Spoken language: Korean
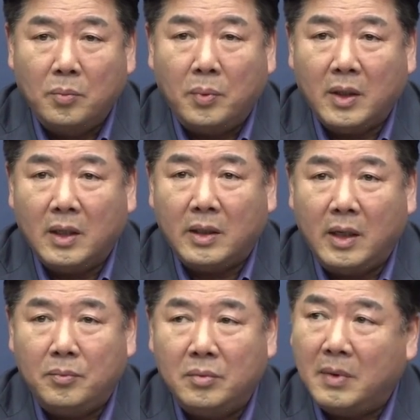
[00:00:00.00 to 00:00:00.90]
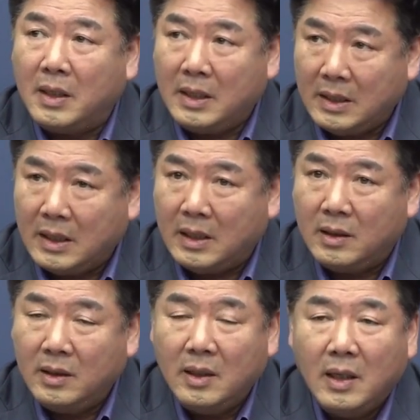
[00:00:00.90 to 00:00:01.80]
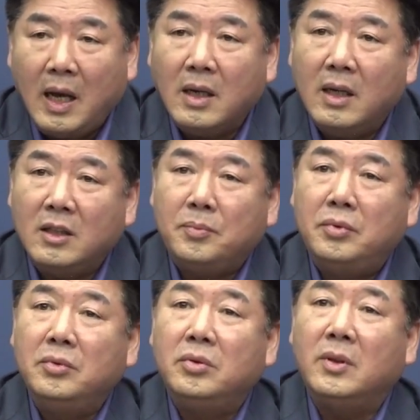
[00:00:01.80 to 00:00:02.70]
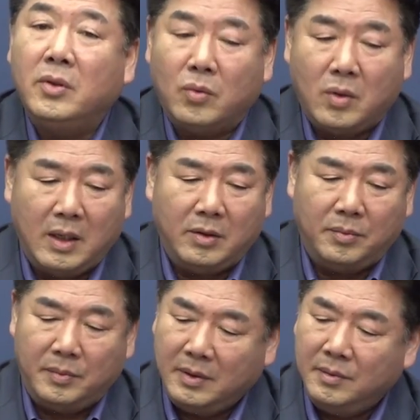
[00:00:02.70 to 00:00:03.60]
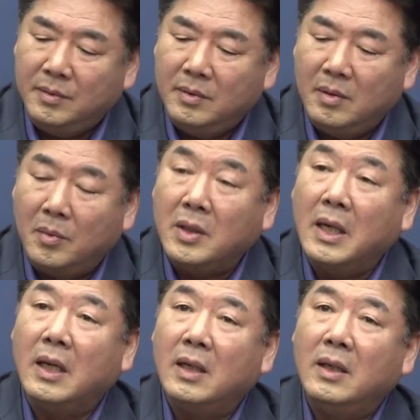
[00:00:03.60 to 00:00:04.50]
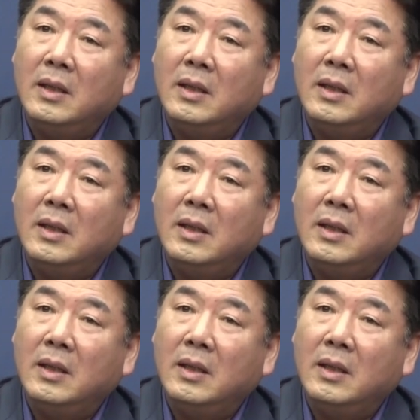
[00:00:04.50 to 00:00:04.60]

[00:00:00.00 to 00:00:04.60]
돈벌이가 될 뿐만 아니라 한 가지 부수적 효과가 있습니다. 뭐냐?